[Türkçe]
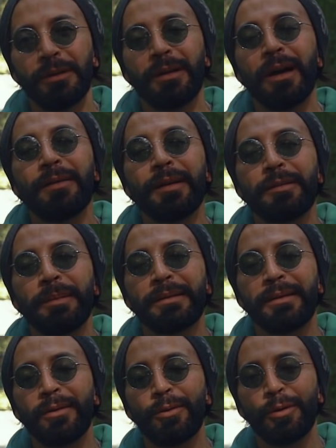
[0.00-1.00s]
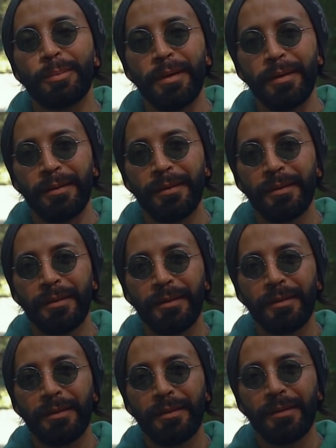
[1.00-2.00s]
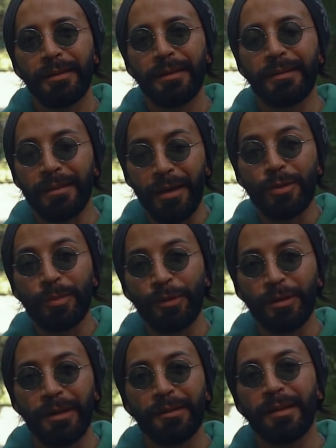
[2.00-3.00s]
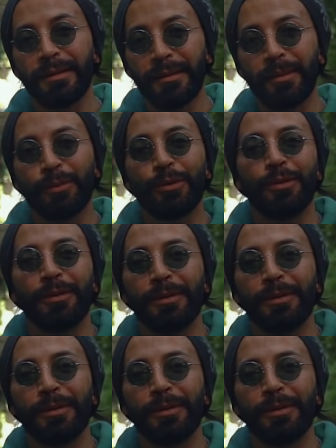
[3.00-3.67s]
Kavga etmekten korkma. İhtiyacımız olan zaten bu.